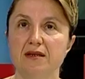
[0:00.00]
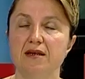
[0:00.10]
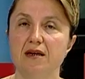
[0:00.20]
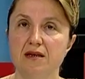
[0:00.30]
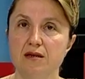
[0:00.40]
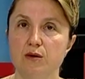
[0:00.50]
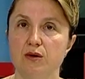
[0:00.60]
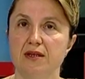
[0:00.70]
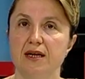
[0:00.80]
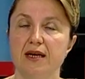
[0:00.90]
daha
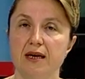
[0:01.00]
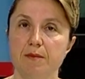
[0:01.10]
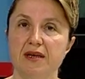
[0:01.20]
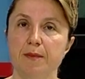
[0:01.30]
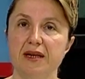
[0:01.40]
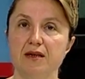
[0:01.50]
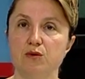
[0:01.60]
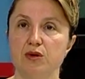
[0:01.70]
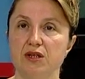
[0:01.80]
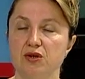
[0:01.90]
sonra da hem gebelik
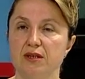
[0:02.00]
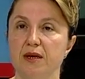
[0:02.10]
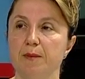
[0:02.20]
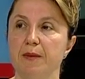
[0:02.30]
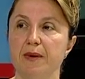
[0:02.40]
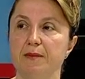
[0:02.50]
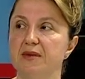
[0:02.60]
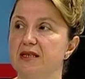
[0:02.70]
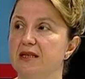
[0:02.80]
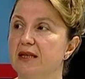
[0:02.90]
sürecinde
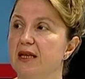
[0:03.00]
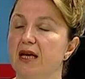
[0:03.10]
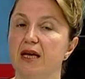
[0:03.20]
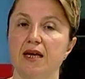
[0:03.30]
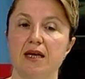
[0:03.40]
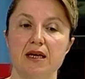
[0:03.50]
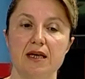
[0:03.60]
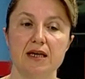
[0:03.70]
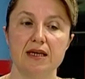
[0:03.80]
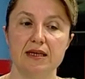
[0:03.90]
bebeğimizin
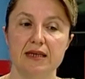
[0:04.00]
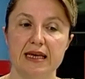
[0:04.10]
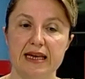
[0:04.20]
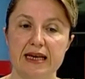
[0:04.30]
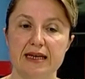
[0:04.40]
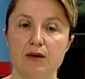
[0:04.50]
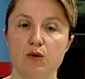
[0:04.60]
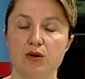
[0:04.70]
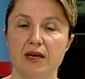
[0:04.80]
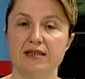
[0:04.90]
e, gerekli
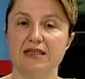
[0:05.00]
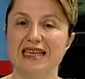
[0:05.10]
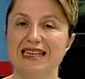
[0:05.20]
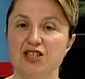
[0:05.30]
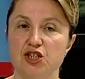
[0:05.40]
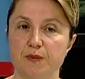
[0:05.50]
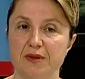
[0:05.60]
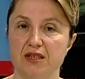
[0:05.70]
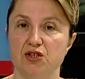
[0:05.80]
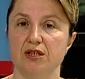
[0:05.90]
olan
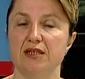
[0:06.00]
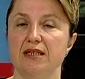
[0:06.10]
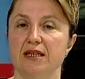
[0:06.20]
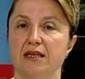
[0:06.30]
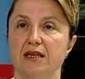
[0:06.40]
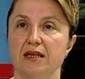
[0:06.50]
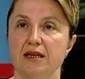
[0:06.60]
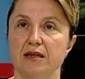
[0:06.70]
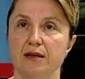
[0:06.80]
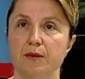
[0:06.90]
gelişimi için e,
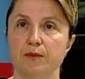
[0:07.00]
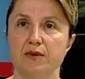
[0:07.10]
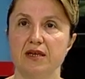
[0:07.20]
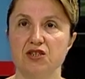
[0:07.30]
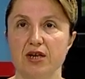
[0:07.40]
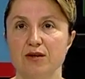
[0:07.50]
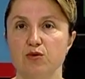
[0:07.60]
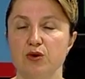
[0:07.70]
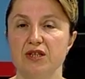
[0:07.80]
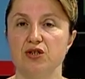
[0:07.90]
geçen
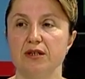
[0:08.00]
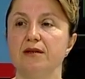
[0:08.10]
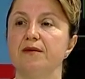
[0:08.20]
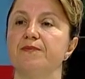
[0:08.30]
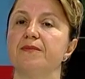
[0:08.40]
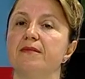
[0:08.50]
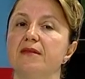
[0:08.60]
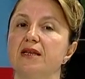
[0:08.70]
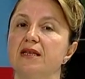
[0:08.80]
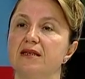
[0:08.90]
sürecin
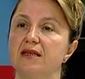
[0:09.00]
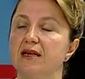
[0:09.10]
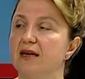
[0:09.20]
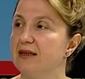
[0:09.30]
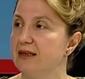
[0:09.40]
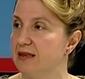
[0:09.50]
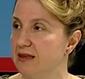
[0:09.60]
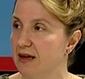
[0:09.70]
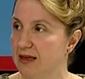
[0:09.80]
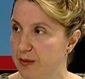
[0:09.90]
e, dikkatli
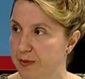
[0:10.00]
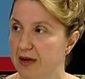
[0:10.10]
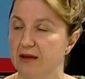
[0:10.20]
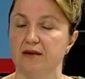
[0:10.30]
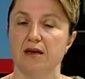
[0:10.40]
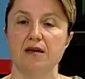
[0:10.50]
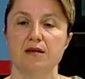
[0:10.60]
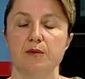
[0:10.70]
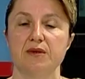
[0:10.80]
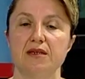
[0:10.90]
takibi
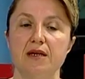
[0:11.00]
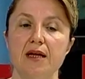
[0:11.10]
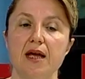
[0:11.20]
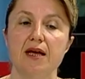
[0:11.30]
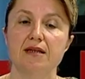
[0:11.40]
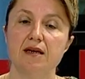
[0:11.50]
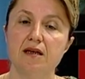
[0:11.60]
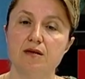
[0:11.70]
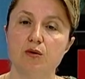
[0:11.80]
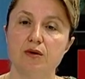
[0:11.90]
anlamında.
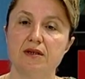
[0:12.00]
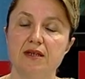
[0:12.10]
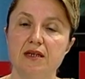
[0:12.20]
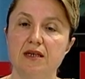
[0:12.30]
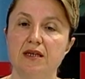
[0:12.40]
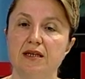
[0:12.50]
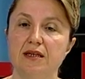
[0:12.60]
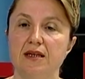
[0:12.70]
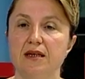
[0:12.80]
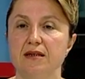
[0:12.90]
Daha sonra da
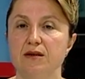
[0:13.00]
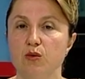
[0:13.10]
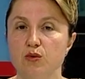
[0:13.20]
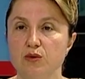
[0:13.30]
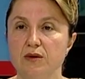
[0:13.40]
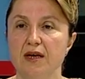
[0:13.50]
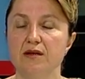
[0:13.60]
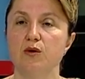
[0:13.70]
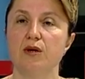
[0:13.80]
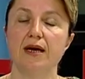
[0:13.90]
yine doğduktan
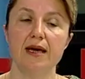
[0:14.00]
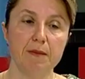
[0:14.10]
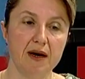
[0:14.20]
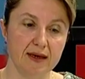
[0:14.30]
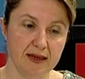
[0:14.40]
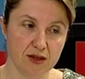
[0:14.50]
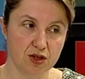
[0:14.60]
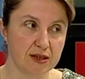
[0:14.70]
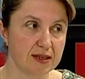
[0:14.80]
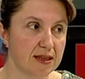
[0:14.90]
sonra hem anne
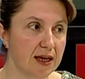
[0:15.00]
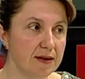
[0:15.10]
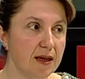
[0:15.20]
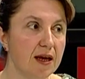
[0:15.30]
açısından